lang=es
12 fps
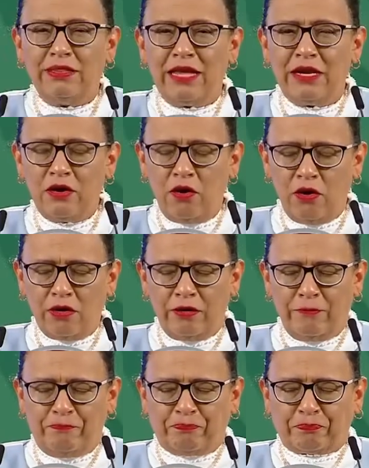anterior
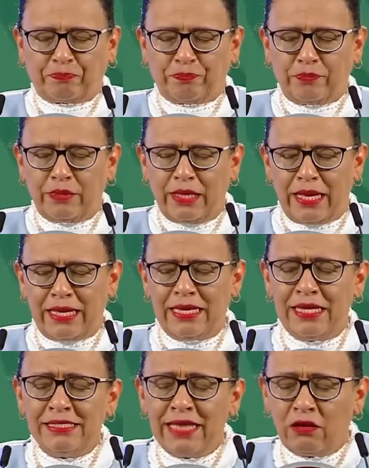
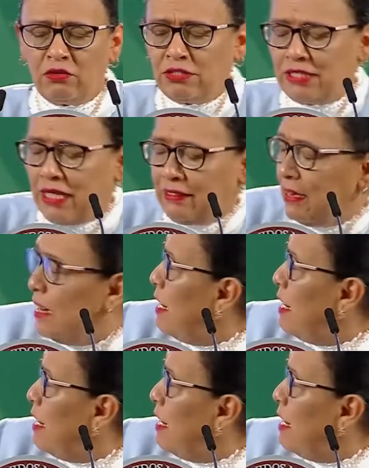y se concentra